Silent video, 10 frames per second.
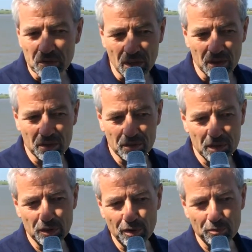Denn
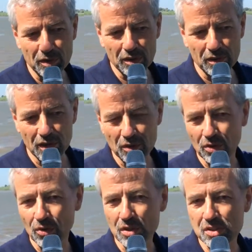äh, wenn man an der
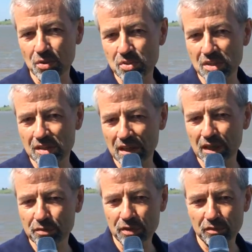Nordseeküste
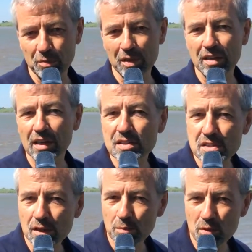entlang fährt, wenn man die
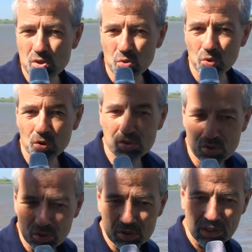Inseln besucht,
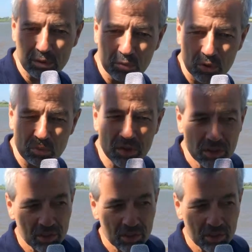Sylt, Amrum,